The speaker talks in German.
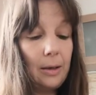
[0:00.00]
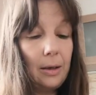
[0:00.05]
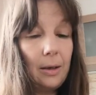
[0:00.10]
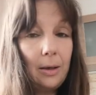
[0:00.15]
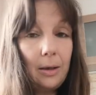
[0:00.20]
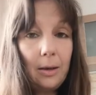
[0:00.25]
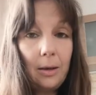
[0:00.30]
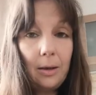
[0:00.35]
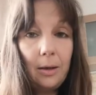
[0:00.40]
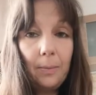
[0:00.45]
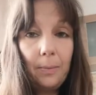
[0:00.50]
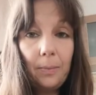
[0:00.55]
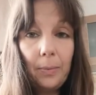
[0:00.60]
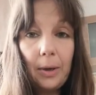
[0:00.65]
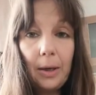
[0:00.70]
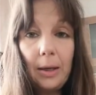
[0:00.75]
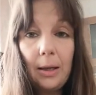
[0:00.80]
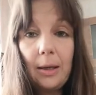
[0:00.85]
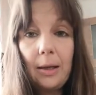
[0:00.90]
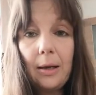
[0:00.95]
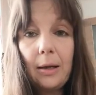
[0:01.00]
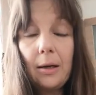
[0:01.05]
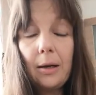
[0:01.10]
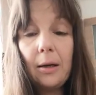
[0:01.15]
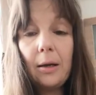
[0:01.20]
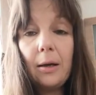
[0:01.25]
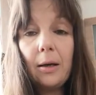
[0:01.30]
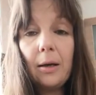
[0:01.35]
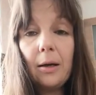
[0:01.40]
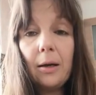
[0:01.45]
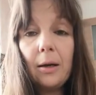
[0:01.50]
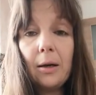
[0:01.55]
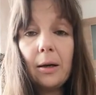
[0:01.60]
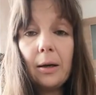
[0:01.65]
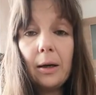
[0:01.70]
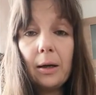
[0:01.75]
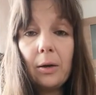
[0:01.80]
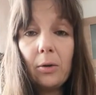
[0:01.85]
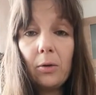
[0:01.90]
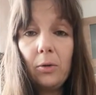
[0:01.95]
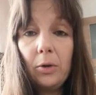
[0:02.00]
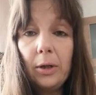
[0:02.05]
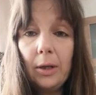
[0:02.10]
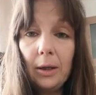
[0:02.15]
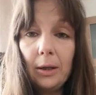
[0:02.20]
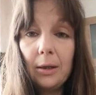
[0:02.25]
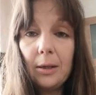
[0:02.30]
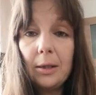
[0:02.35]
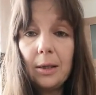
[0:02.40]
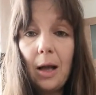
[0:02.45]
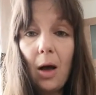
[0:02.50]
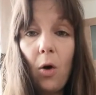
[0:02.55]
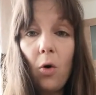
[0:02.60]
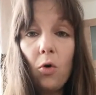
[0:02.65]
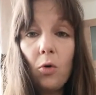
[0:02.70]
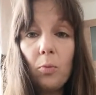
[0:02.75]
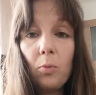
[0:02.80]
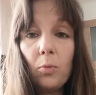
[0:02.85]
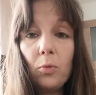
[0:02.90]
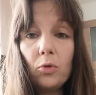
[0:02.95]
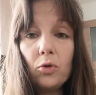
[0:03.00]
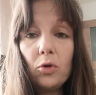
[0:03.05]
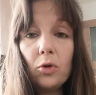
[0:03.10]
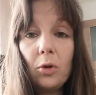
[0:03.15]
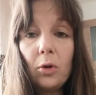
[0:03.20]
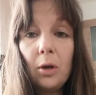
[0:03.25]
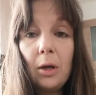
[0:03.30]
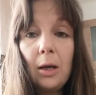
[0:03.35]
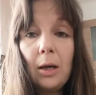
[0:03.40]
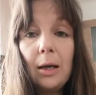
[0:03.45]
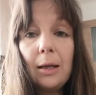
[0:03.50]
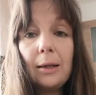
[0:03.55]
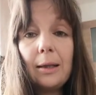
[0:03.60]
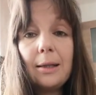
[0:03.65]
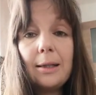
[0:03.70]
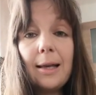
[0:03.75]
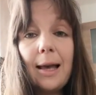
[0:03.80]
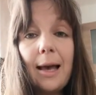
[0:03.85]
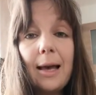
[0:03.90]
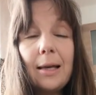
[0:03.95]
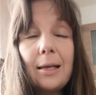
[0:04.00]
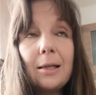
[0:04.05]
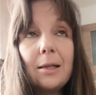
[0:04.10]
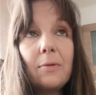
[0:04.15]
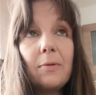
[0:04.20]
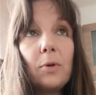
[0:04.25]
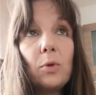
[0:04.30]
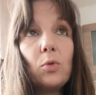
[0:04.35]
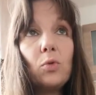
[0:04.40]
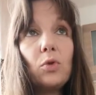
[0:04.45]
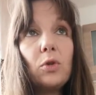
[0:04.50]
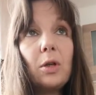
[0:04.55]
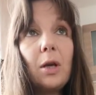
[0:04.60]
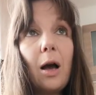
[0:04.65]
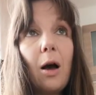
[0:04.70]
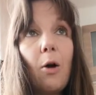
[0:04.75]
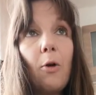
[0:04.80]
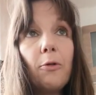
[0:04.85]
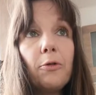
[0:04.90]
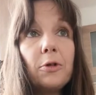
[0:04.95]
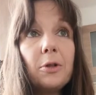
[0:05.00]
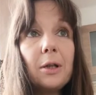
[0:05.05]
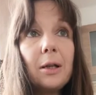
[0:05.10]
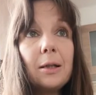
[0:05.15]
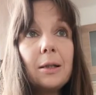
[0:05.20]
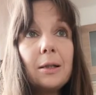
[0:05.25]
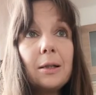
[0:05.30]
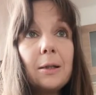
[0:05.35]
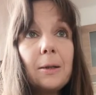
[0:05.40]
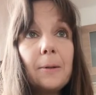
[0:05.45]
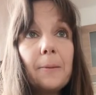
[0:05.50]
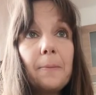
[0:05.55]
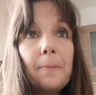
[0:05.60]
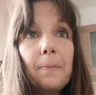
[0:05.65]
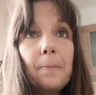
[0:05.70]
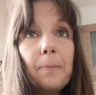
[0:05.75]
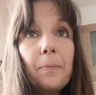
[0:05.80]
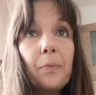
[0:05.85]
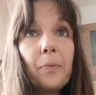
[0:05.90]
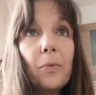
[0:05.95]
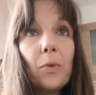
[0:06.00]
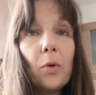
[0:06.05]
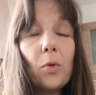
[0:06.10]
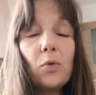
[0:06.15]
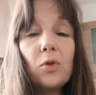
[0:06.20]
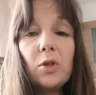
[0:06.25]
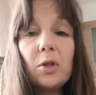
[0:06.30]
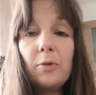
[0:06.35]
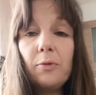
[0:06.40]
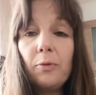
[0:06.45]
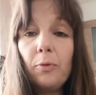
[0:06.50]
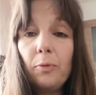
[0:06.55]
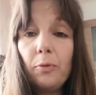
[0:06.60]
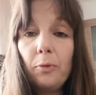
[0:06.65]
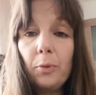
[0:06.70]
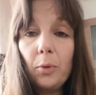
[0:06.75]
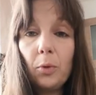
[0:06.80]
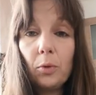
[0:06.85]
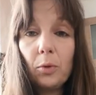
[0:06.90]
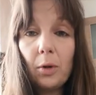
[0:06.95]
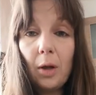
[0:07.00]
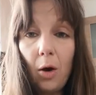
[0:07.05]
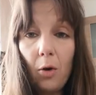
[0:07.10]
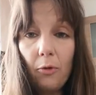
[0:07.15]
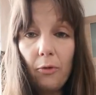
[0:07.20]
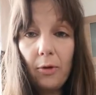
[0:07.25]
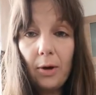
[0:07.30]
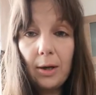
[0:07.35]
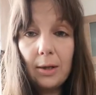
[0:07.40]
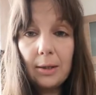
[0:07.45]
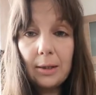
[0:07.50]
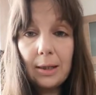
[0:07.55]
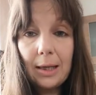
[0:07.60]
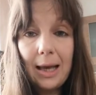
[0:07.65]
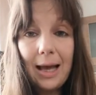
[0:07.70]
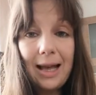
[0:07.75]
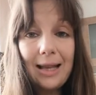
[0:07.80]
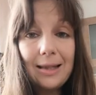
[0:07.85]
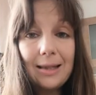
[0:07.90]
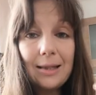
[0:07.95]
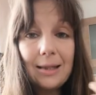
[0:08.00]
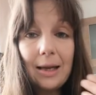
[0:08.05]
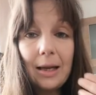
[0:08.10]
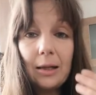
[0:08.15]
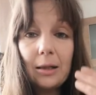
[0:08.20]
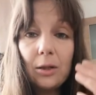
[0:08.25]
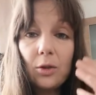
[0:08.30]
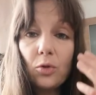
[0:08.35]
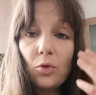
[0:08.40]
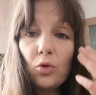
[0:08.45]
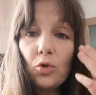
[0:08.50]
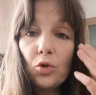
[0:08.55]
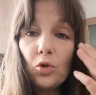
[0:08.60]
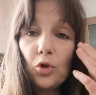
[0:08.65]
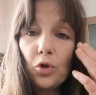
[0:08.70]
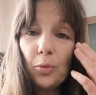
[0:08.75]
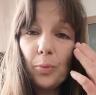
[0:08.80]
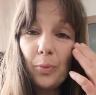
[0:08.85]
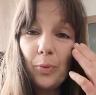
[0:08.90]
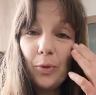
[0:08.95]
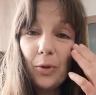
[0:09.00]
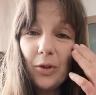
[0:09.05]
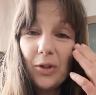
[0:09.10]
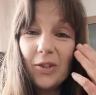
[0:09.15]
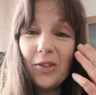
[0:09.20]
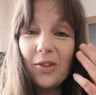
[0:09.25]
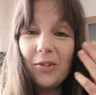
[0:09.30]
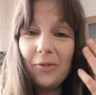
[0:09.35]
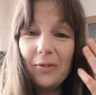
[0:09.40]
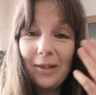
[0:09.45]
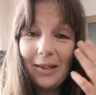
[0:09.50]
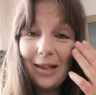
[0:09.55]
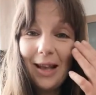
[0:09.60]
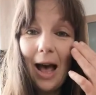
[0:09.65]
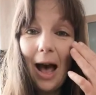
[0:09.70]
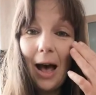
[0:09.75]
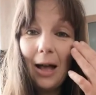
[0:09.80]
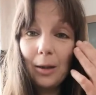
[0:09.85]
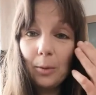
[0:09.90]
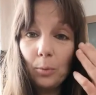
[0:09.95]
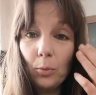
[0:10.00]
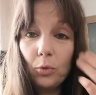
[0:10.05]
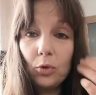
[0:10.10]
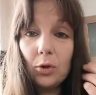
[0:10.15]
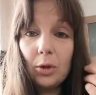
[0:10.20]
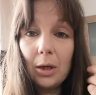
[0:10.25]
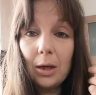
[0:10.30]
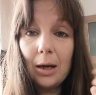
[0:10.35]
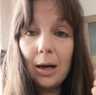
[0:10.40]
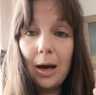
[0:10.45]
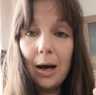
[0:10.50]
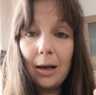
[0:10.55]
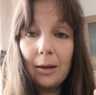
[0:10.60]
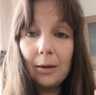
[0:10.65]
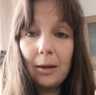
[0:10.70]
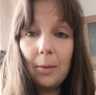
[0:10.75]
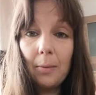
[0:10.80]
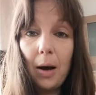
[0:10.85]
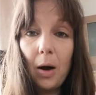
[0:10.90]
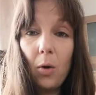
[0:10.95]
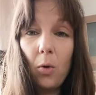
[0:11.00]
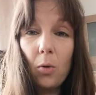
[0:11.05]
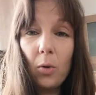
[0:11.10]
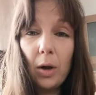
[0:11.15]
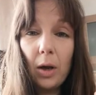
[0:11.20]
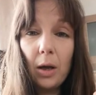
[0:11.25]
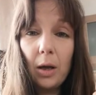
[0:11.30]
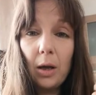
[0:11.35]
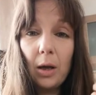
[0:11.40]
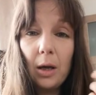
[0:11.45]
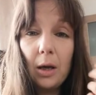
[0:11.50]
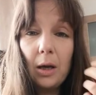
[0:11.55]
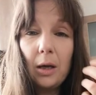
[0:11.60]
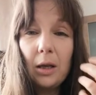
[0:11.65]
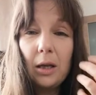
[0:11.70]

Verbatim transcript: Die Brille äh, reguliert diesen Augenmuskel. Das heißt, wenn du sie aufsetzt, und sie fünf Minuten aufhast, kann es sein, dass du schon spürst, so wie eine Art Muskelkater am Auge.